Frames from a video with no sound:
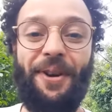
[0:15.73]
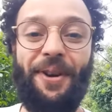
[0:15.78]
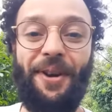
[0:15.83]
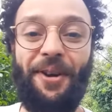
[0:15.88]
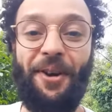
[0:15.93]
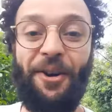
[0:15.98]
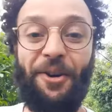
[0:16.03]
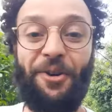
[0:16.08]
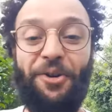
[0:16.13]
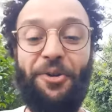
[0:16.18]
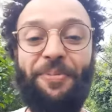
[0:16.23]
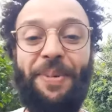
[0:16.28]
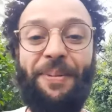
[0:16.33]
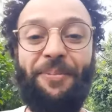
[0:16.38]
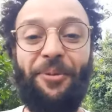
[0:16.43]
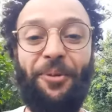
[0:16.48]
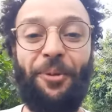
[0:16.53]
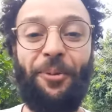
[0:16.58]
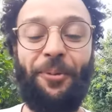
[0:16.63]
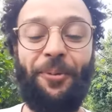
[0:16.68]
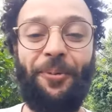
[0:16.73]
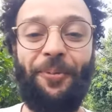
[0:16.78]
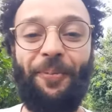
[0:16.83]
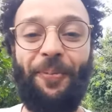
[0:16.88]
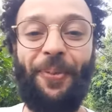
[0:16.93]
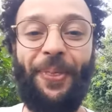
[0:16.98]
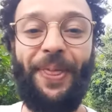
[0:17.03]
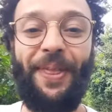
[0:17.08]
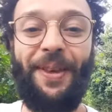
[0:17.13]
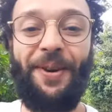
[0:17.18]
euh, du même nom
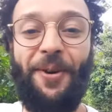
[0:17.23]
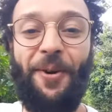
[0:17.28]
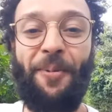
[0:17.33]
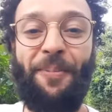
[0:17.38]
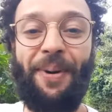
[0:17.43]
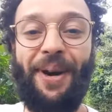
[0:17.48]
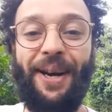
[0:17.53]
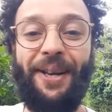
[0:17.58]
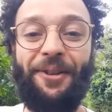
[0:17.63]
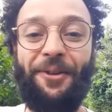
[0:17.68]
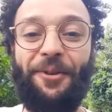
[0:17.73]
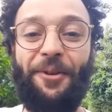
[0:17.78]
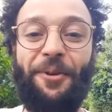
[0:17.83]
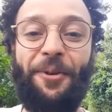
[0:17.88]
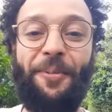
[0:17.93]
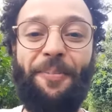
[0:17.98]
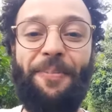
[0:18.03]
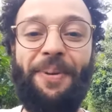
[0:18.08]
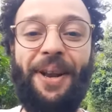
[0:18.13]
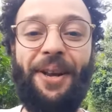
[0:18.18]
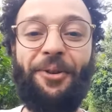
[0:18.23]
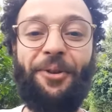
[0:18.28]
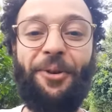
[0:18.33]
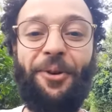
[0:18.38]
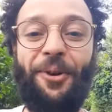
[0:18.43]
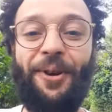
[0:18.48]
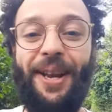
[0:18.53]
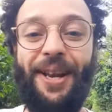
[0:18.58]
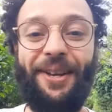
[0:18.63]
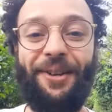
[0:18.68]
auprès de plein de
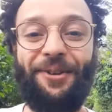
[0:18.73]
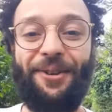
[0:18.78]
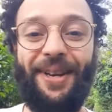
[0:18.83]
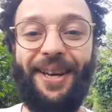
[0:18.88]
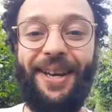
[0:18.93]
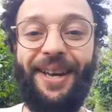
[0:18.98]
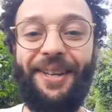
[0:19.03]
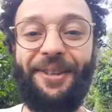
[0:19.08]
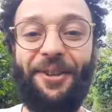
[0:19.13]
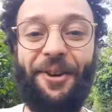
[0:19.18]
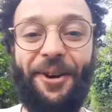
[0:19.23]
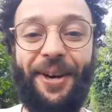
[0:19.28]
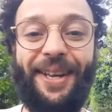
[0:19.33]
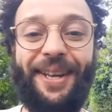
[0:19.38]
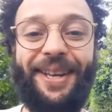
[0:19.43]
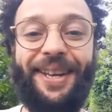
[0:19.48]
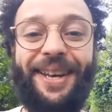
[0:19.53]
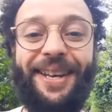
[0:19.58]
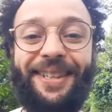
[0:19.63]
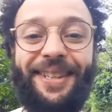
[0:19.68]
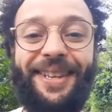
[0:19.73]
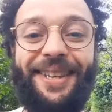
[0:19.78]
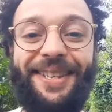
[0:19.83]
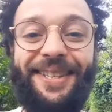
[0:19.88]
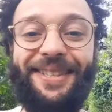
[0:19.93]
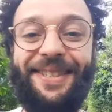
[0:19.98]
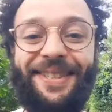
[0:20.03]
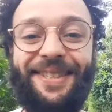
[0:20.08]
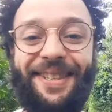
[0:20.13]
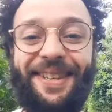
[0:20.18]
collègues créateurs et
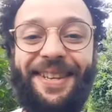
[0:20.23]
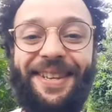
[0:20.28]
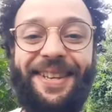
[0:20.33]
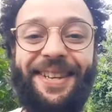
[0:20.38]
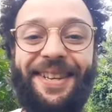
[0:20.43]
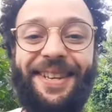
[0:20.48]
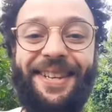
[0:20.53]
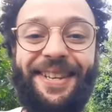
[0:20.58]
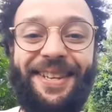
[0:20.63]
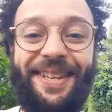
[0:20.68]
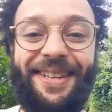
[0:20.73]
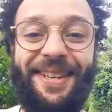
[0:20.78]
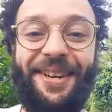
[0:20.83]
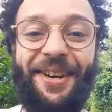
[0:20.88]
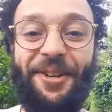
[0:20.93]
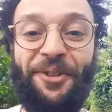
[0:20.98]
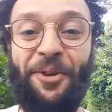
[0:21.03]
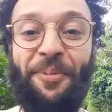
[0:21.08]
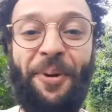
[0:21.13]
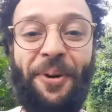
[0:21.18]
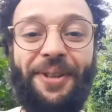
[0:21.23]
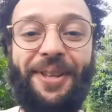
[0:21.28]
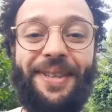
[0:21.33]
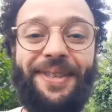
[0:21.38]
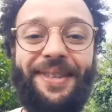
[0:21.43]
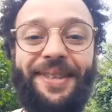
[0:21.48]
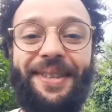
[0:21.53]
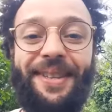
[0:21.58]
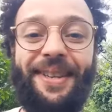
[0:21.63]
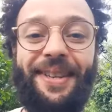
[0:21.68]
créatrices de bandes
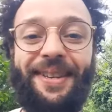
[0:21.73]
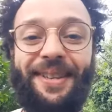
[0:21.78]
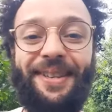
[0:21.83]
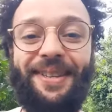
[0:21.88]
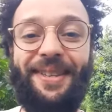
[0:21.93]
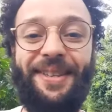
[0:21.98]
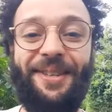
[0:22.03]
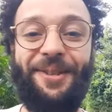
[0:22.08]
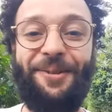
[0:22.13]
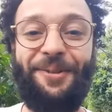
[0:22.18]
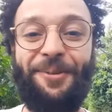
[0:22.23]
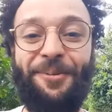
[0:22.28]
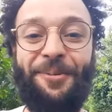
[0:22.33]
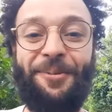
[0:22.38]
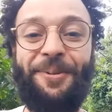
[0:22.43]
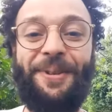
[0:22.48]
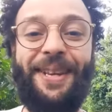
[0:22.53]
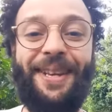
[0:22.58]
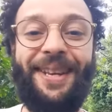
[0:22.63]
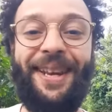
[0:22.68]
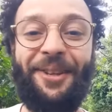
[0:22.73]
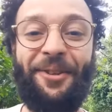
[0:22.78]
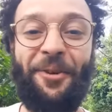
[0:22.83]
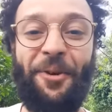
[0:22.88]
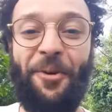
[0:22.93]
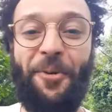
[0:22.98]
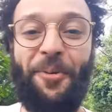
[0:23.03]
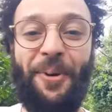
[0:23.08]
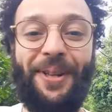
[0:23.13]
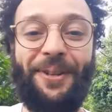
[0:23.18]
dessinées issues des quatre
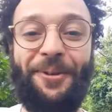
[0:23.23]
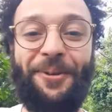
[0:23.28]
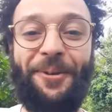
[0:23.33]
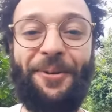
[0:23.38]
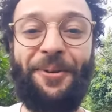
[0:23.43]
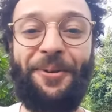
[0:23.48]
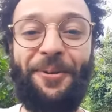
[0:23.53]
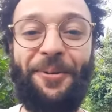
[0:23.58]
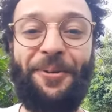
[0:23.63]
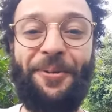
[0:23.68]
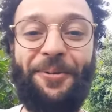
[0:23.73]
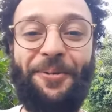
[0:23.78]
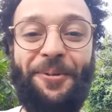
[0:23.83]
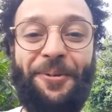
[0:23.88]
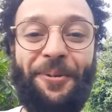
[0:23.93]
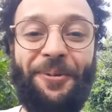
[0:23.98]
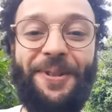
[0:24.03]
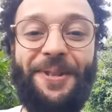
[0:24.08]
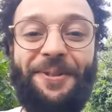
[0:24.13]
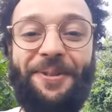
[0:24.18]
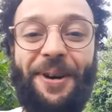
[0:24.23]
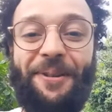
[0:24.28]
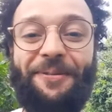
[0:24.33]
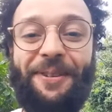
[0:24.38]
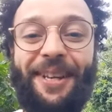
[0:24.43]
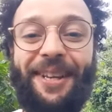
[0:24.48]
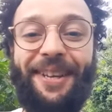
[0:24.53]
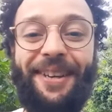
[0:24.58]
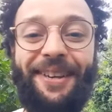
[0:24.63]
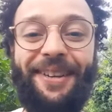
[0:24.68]
coins du continent
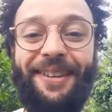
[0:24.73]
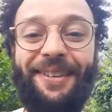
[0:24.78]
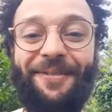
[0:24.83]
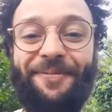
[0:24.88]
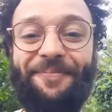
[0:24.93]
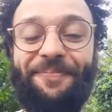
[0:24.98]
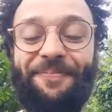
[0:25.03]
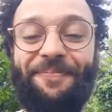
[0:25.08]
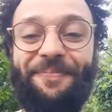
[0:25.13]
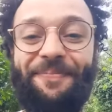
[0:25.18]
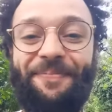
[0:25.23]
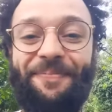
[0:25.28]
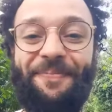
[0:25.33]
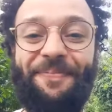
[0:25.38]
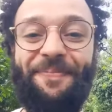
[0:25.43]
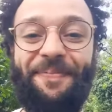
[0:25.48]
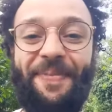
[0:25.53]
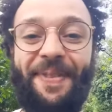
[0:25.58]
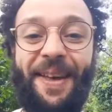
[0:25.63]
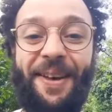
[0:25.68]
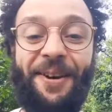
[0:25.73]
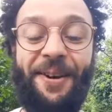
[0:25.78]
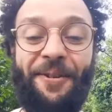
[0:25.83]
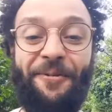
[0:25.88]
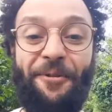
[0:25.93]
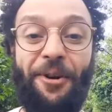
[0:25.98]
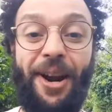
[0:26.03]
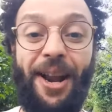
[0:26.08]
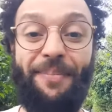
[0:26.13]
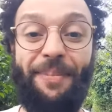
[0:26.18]
africain. Euh,
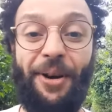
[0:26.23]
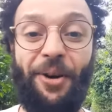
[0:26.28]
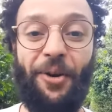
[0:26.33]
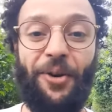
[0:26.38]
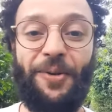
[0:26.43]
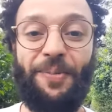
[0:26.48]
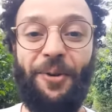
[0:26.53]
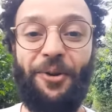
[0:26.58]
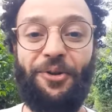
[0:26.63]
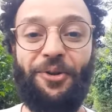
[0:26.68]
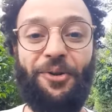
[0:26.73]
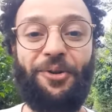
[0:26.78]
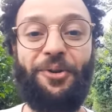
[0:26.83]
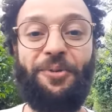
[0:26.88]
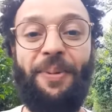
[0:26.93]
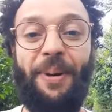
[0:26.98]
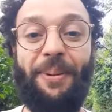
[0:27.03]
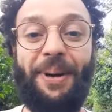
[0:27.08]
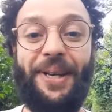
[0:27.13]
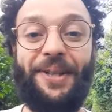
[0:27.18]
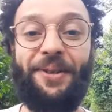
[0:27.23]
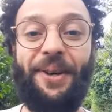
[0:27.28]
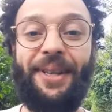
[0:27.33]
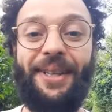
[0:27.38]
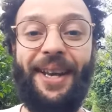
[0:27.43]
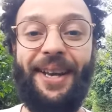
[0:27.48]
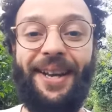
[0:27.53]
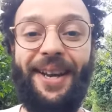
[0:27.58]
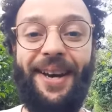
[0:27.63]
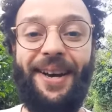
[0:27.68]
voilà, malheureusement, je ne suis pas présent à
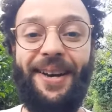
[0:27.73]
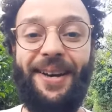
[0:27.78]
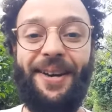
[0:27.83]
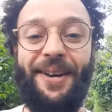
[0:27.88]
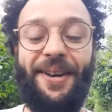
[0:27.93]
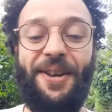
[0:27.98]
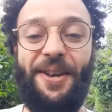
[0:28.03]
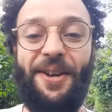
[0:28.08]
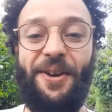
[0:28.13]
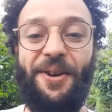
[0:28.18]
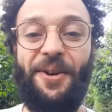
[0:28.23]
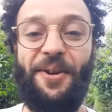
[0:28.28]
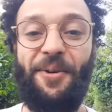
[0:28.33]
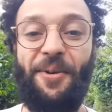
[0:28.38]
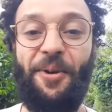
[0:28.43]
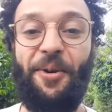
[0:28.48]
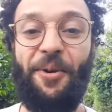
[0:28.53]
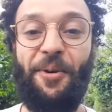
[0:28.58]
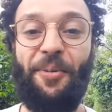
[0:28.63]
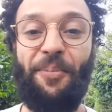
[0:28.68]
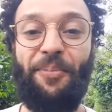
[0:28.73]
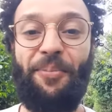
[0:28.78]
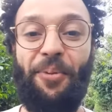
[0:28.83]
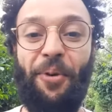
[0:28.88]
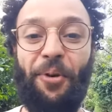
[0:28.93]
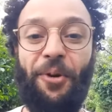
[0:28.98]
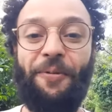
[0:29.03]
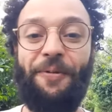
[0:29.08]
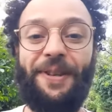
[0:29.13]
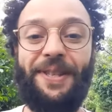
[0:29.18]
Dakar euh,
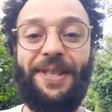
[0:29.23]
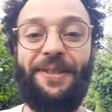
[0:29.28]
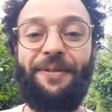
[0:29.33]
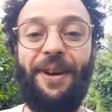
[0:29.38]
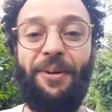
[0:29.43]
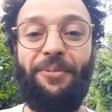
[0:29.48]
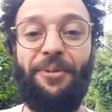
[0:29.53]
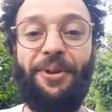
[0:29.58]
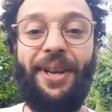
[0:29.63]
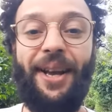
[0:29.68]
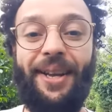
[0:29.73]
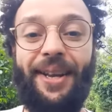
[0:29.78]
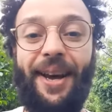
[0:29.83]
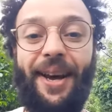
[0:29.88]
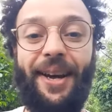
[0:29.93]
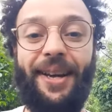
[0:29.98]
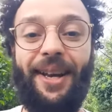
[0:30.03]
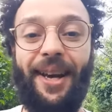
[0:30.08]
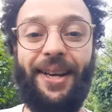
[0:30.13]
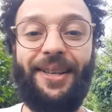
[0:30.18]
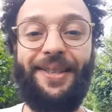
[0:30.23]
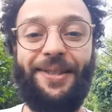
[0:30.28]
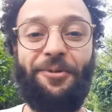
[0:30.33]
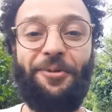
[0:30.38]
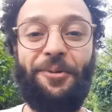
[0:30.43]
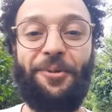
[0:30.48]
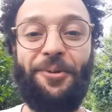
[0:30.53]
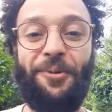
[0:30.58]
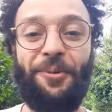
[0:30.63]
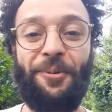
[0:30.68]
pour le festival Bulle Dakar et la
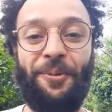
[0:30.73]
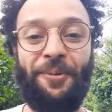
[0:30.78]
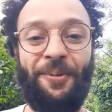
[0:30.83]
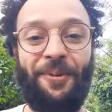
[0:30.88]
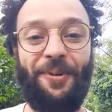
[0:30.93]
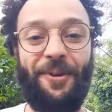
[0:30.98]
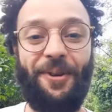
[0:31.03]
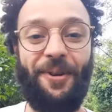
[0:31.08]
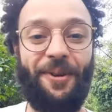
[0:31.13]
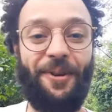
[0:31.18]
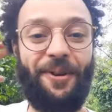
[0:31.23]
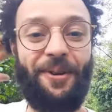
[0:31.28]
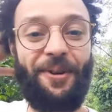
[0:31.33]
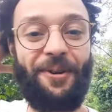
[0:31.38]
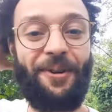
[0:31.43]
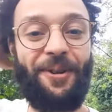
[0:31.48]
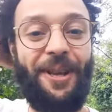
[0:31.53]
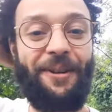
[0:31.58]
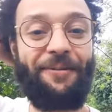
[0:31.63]
restitution euh,